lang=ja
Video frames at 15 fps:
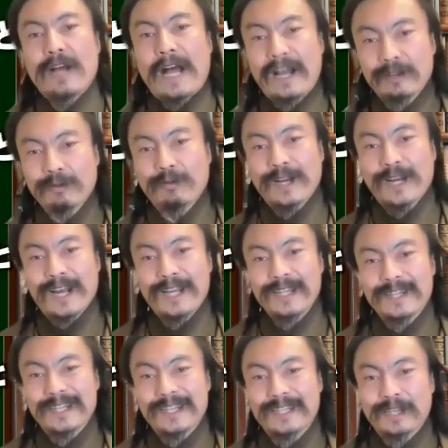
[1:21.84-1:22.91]
後から
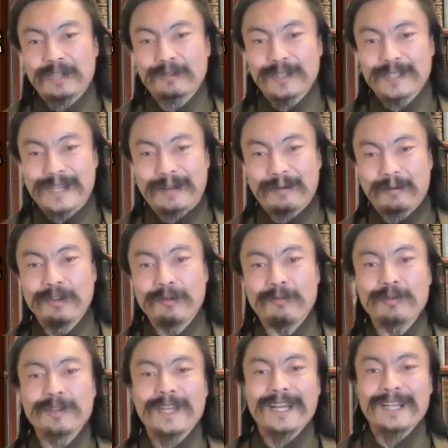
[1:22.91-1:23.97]
入ってきた人はですね、この
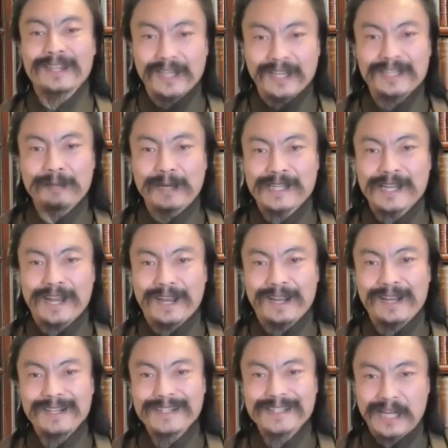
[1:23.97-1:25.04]
問題ができません。
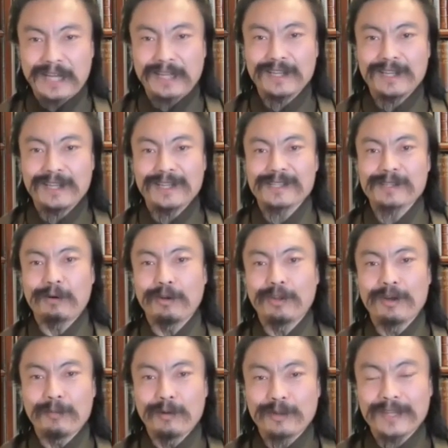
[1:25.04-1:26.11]
残念です。こ
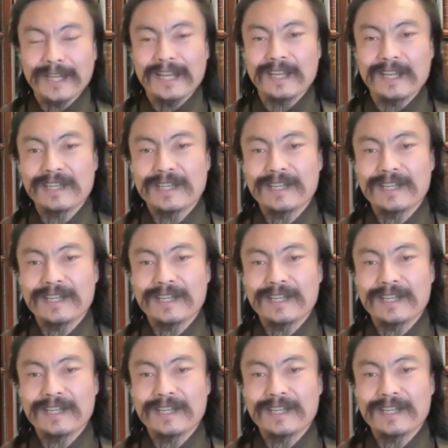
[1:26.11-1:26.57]
の問題、